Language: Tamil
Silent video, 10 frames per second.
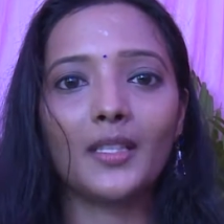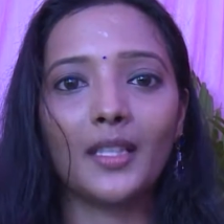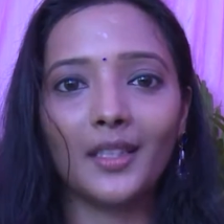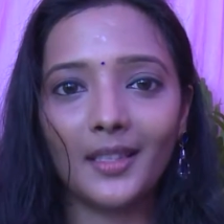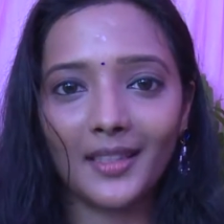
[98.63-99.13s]

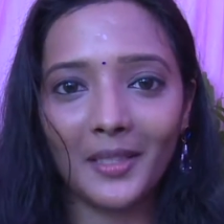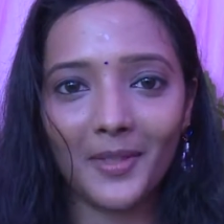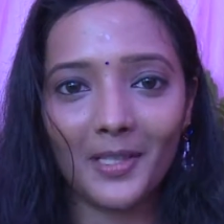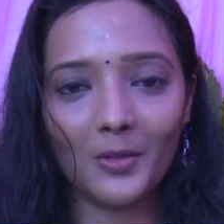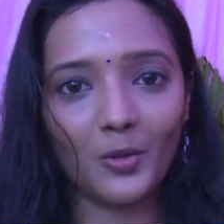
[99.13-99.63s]
நான் திக்கி திக்கி
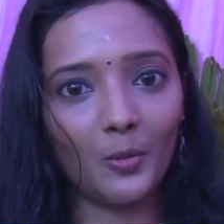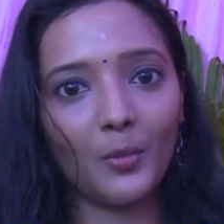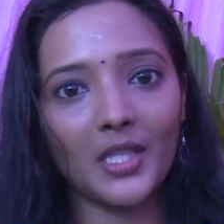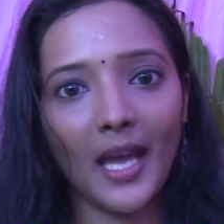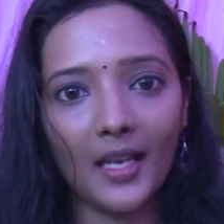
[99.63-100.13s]
பேசணும்
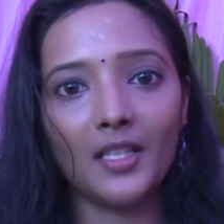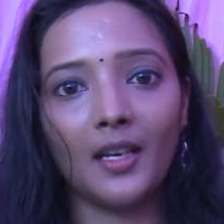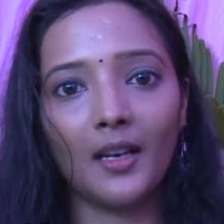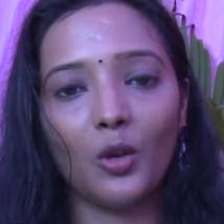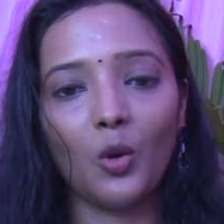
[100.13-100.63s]
ரொம்ப
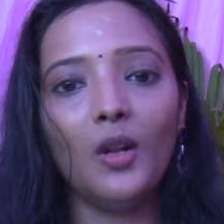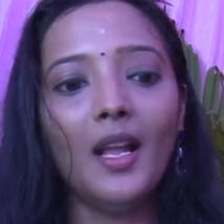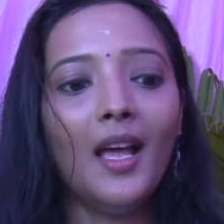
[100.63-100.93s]
சேலஞ்சிங்கான ரோல்